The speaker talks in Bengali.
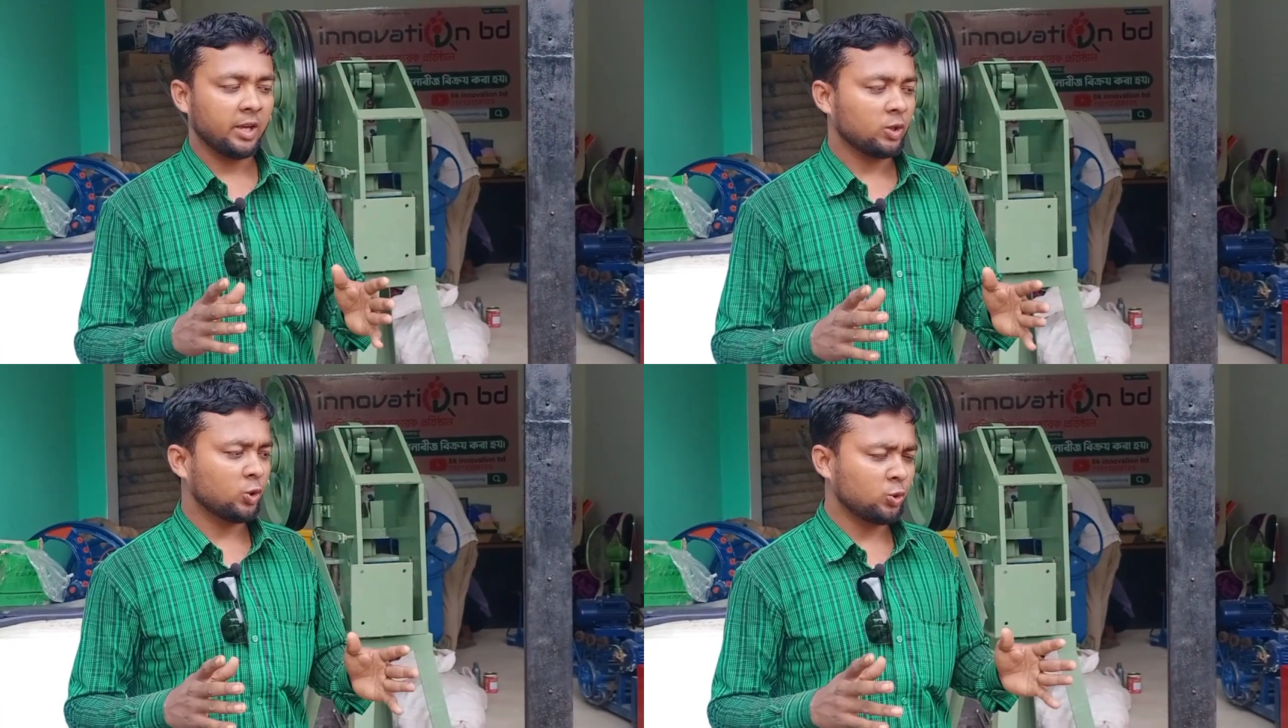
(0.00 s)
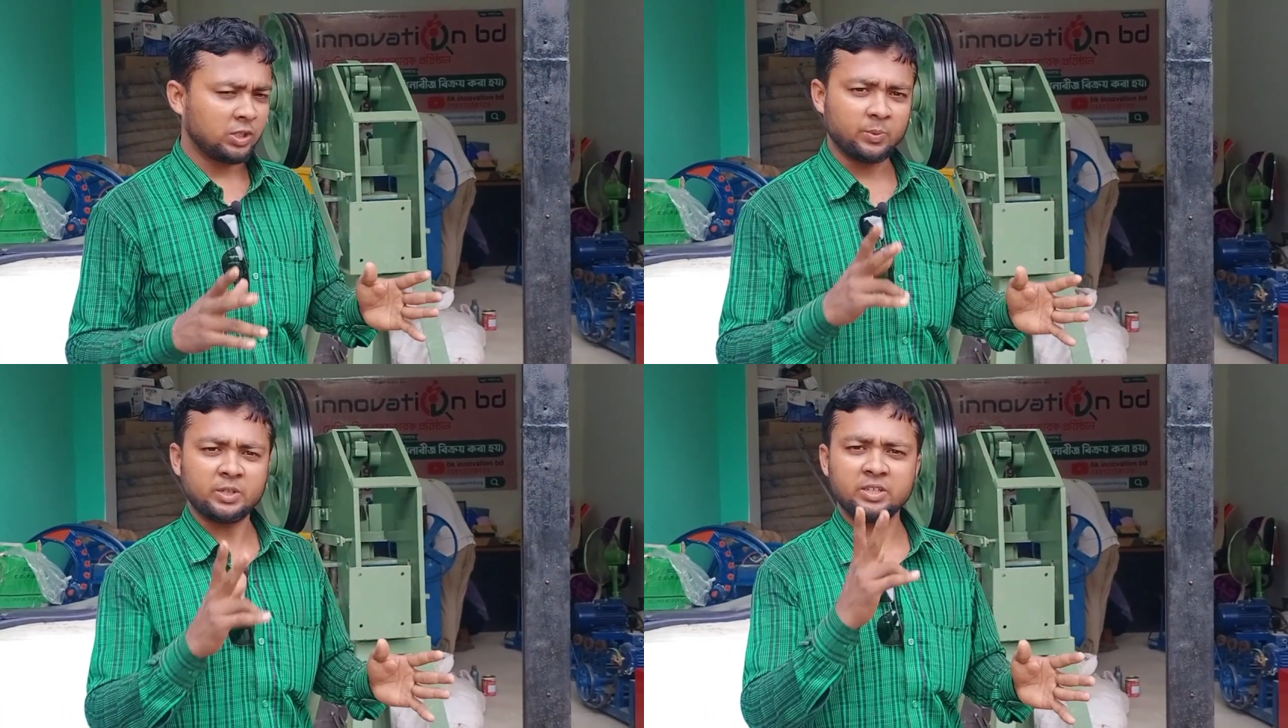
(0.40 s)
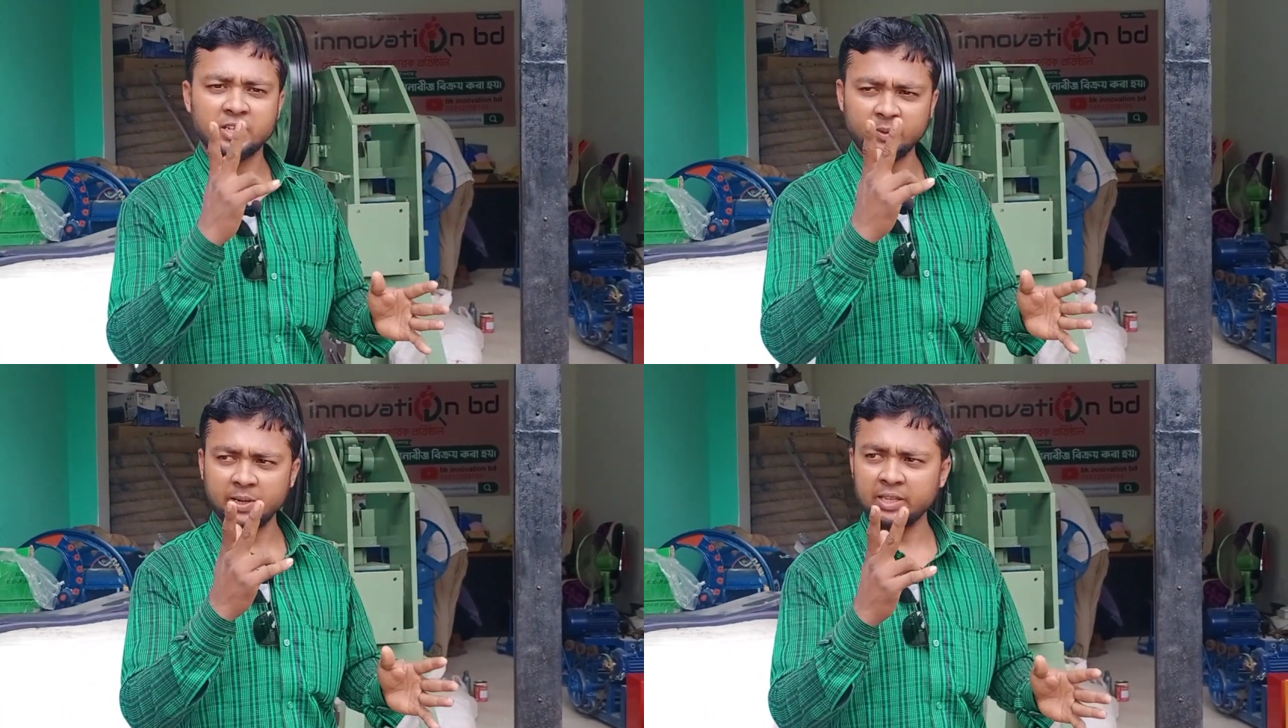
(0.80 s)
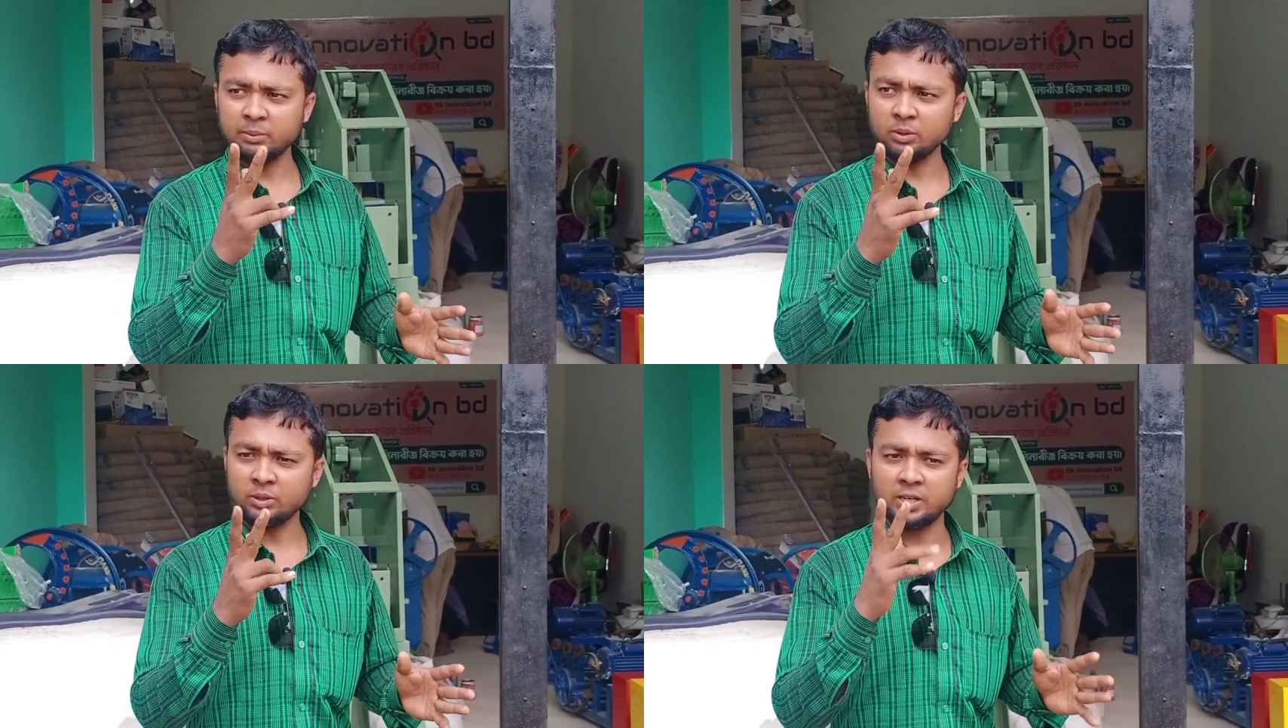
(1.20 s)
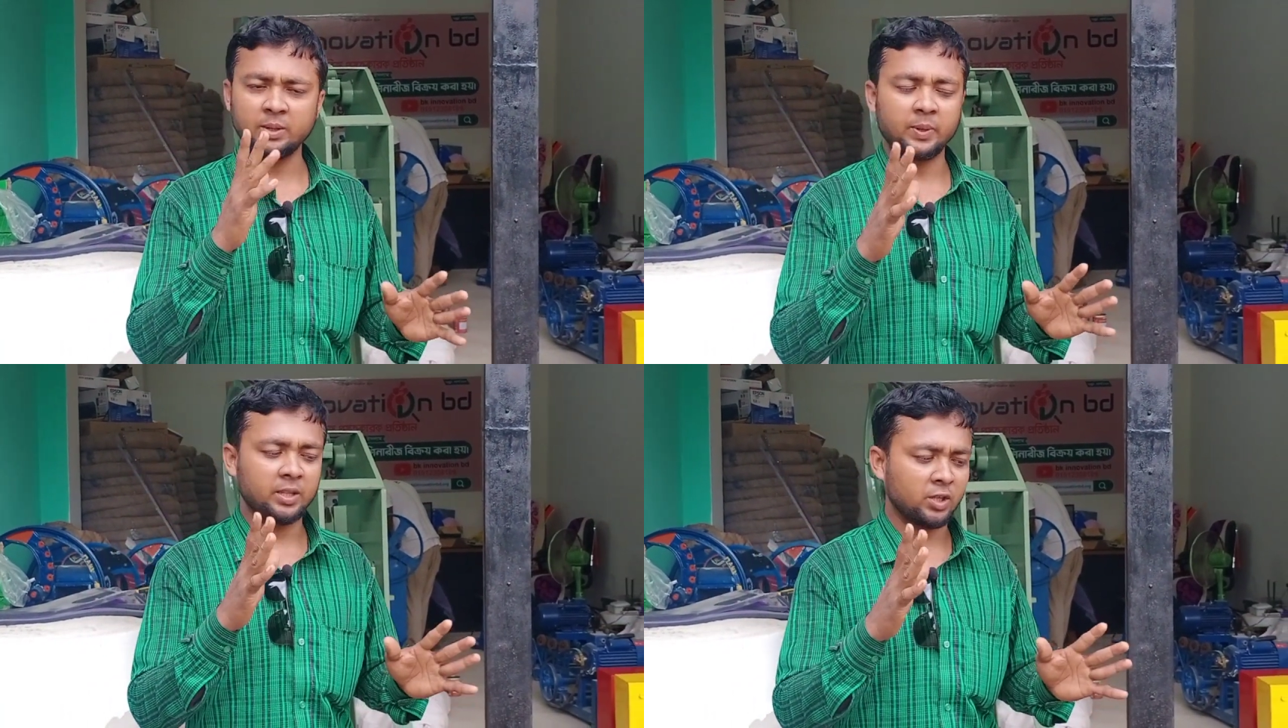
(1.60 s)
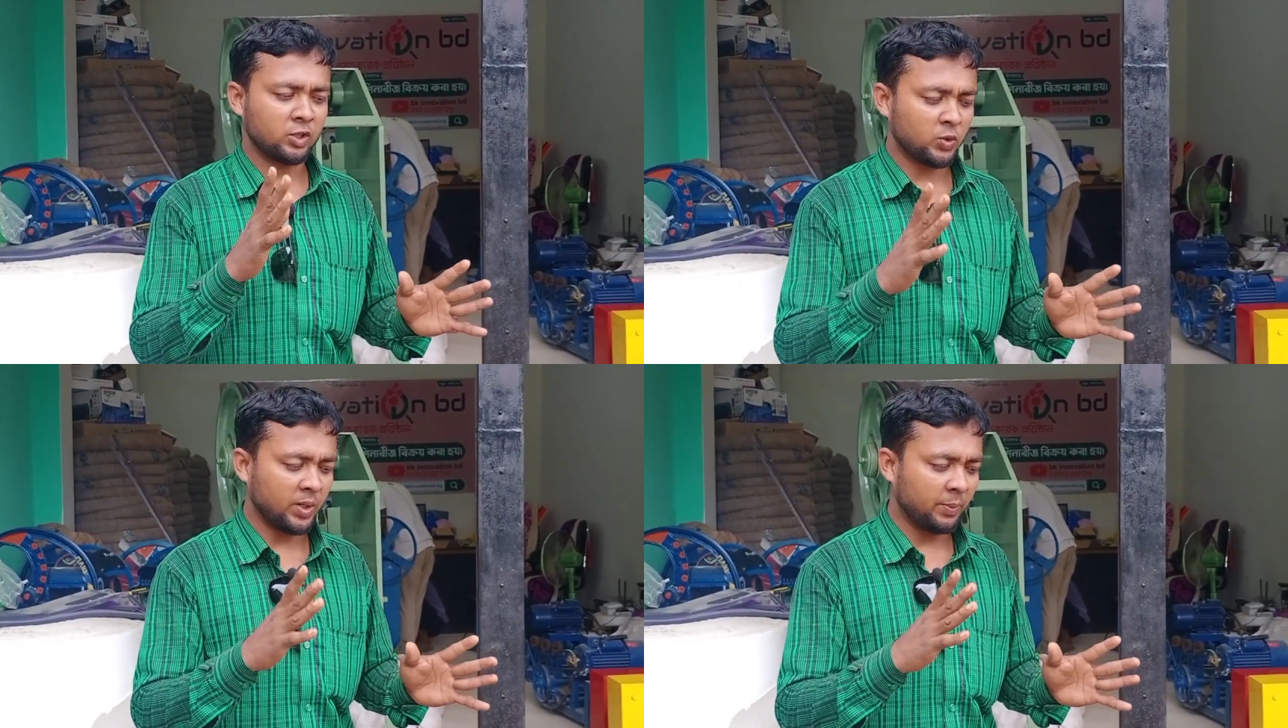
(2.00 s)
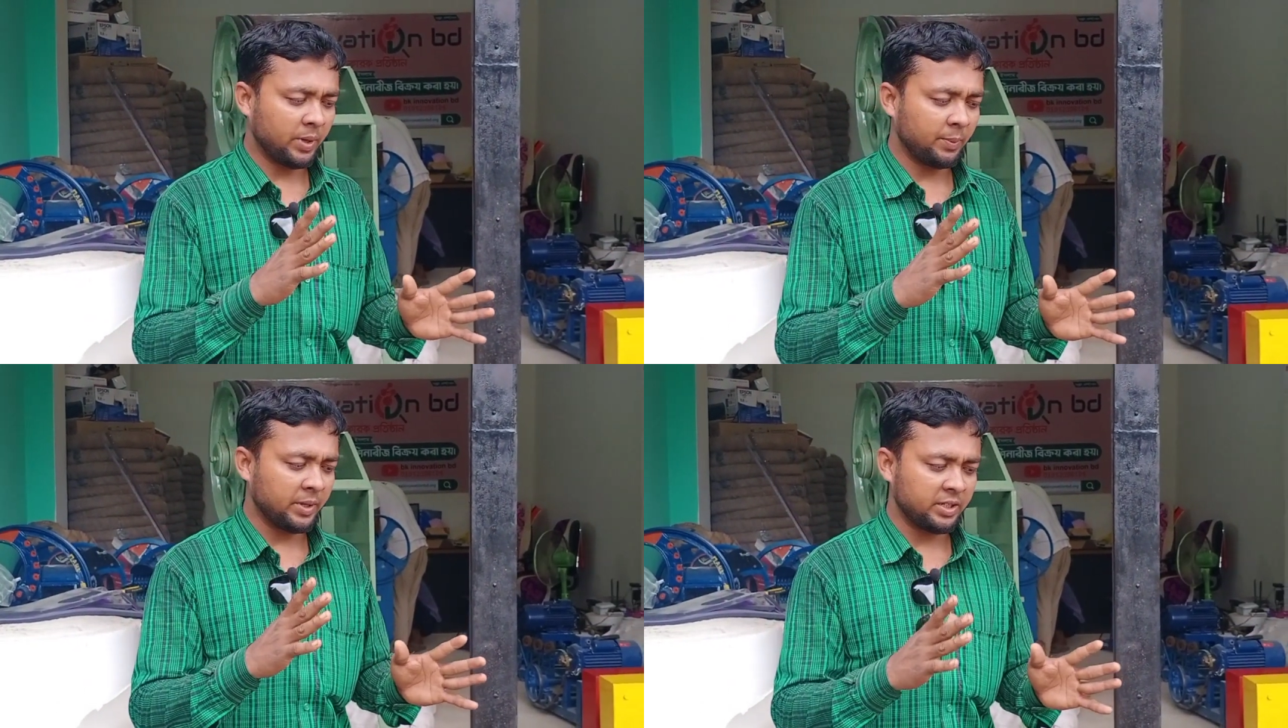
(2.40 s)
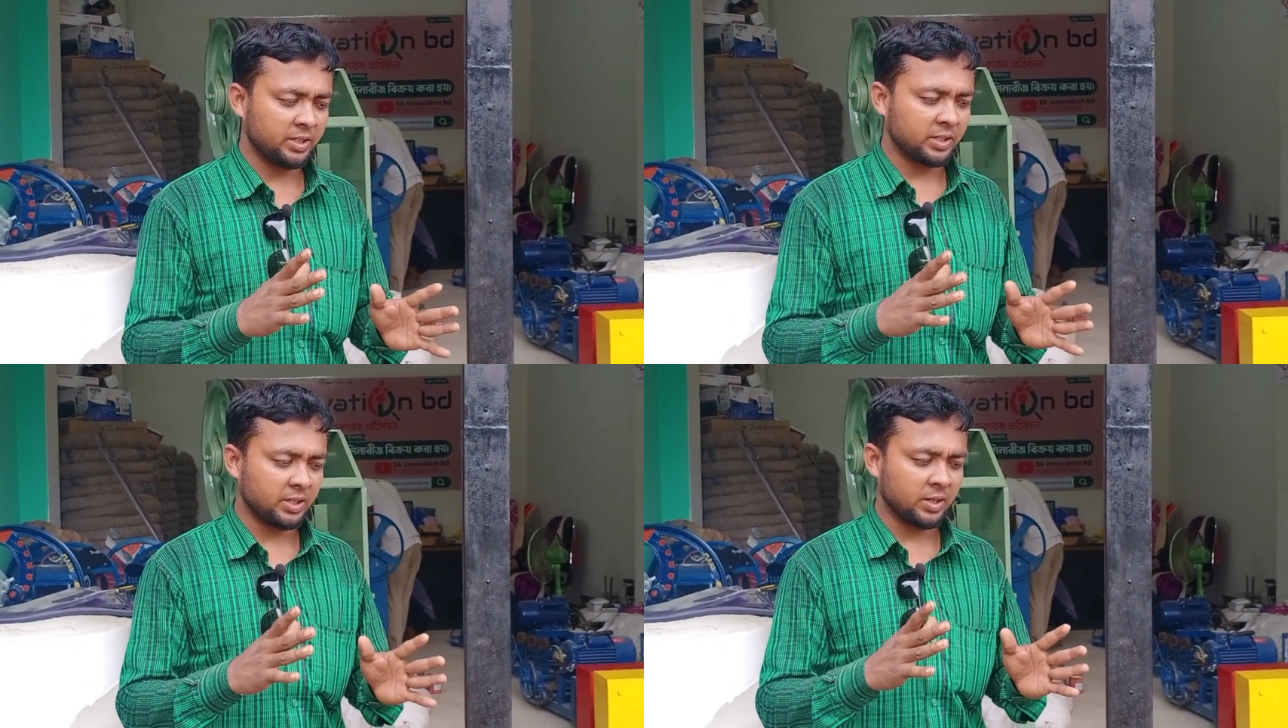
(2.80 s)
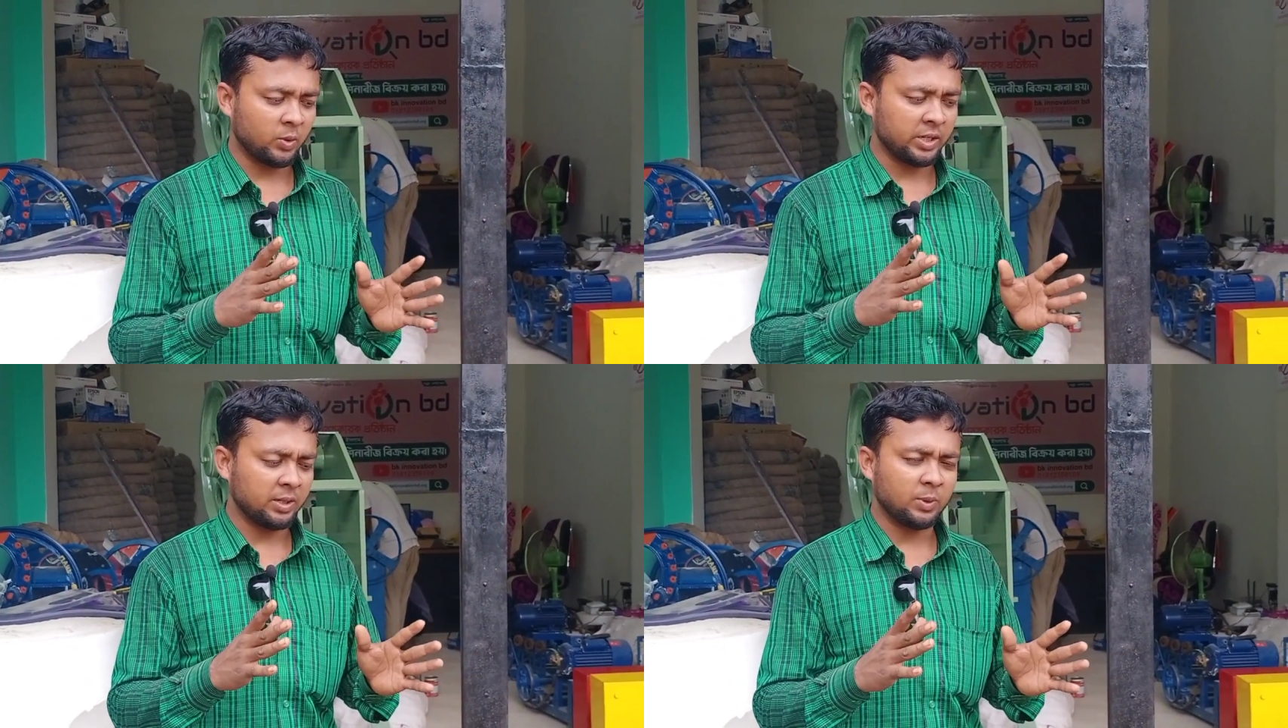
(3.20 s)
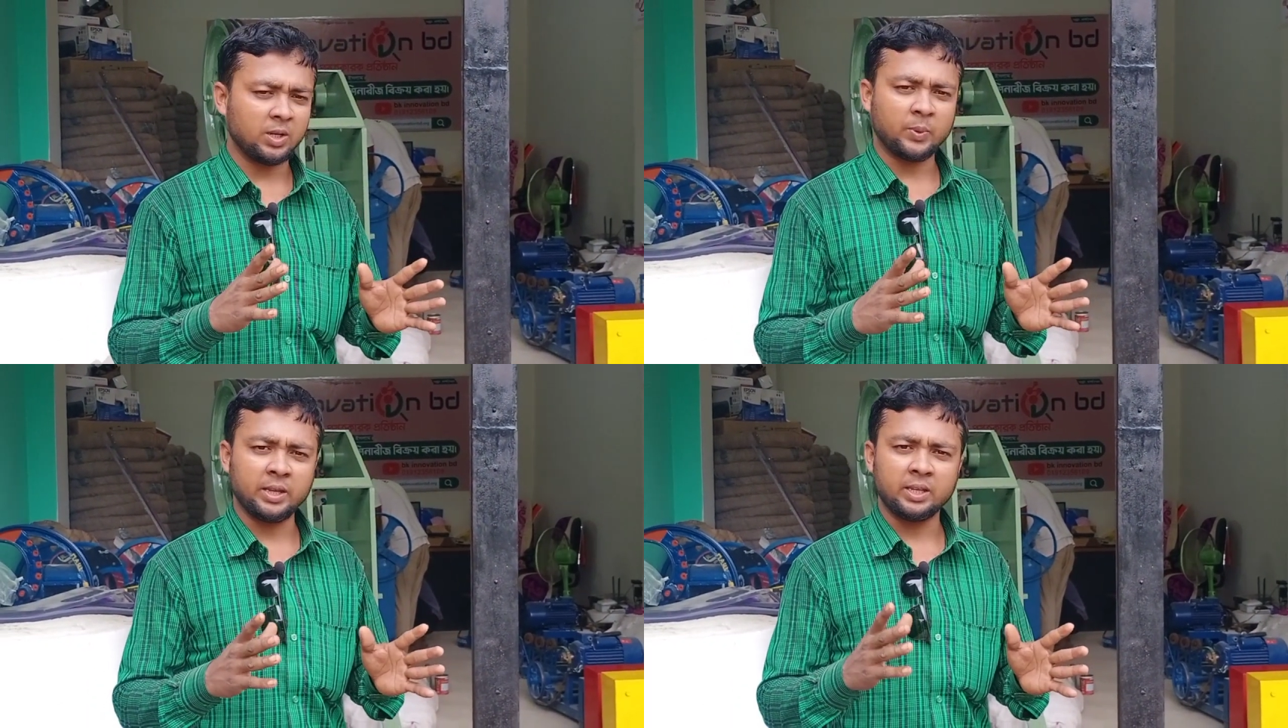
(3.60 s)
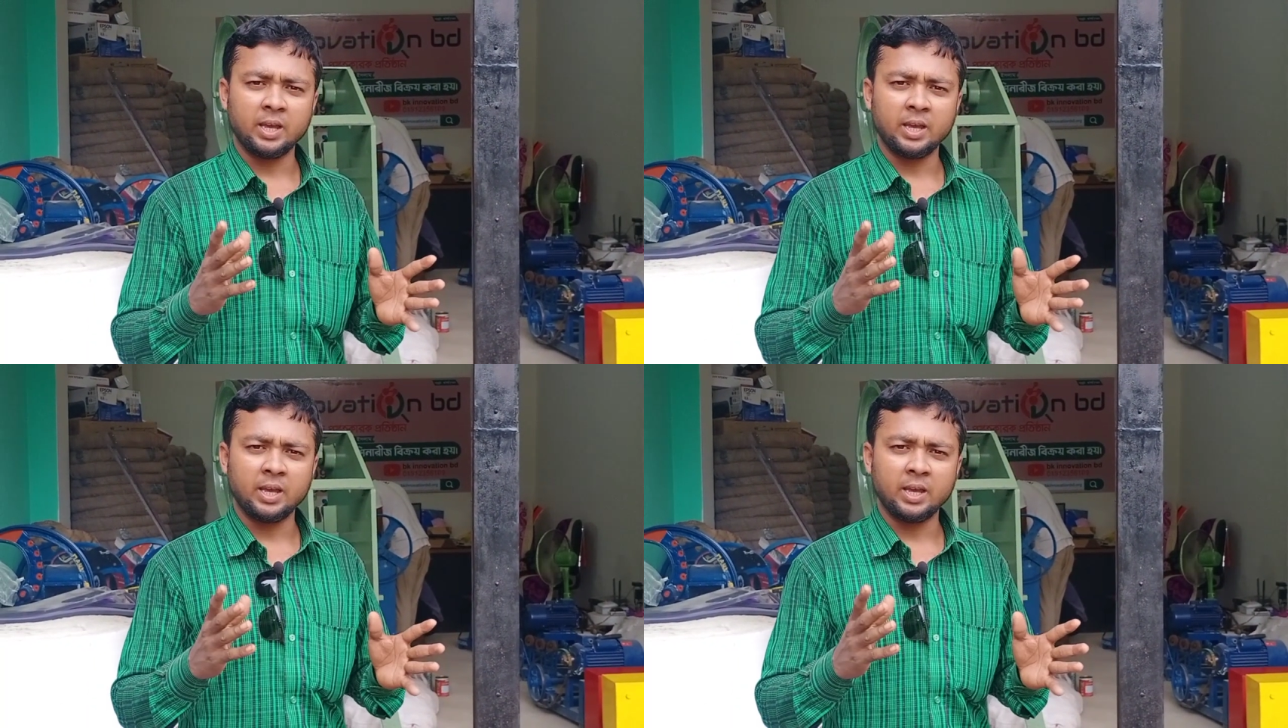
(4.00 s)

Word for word: তো দুইটা মেশিন ডেলিভারি দেবো ডেলিভারি দেওয়ার সময় আমরা মেশিন অনেকে বলে ভাই